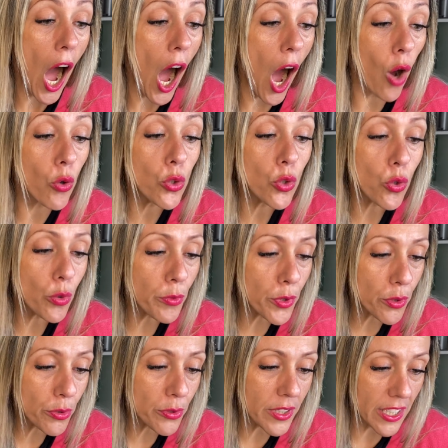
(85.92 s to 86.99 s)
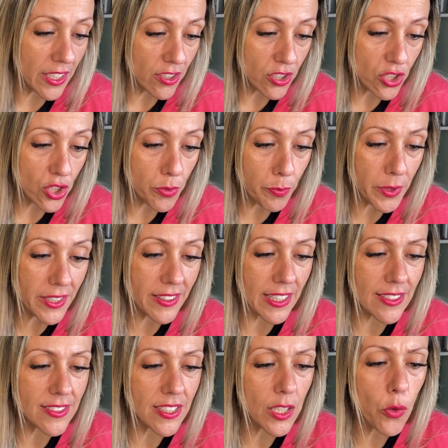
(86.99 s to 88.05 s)
Ao número destes
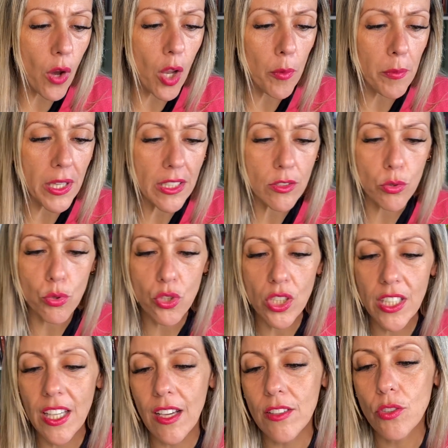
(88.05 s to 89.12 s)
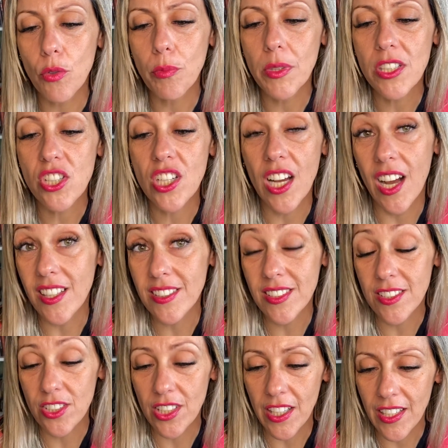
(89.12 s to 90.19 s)
pertence igualmente os que andam pelas
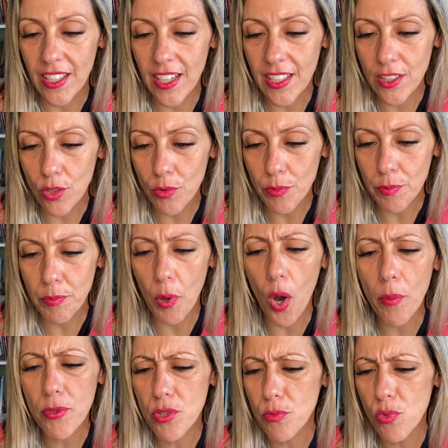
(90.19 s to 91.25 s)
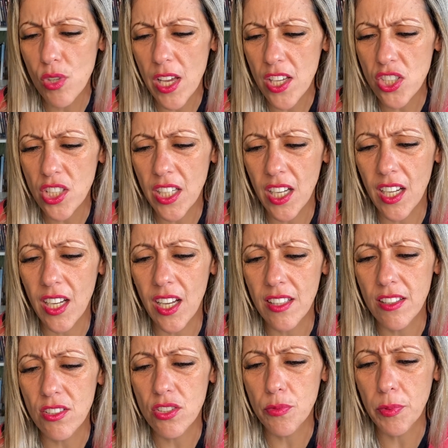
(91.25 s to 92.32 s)
casas e enganam pobres mulheres
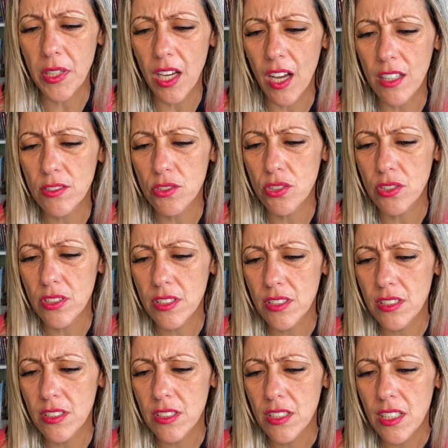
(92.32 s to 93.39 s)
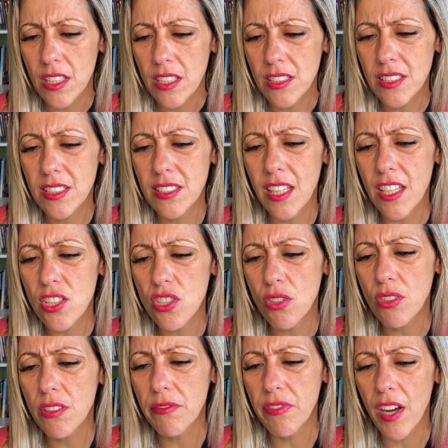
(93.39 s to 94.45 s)
carregadas de pecados que se
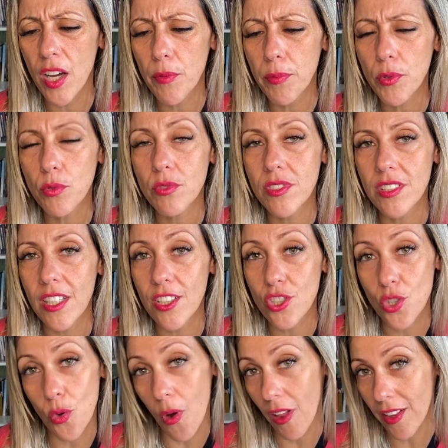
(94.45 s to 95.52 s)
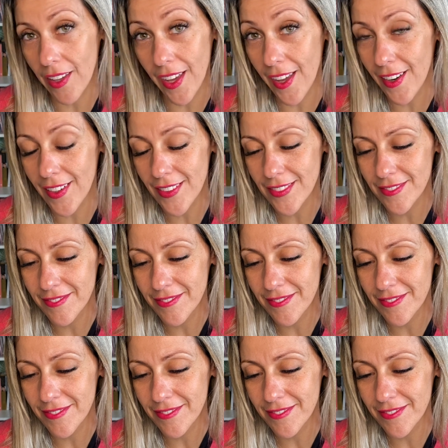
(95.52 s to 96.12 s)
deixam levar por um desejo qualquer.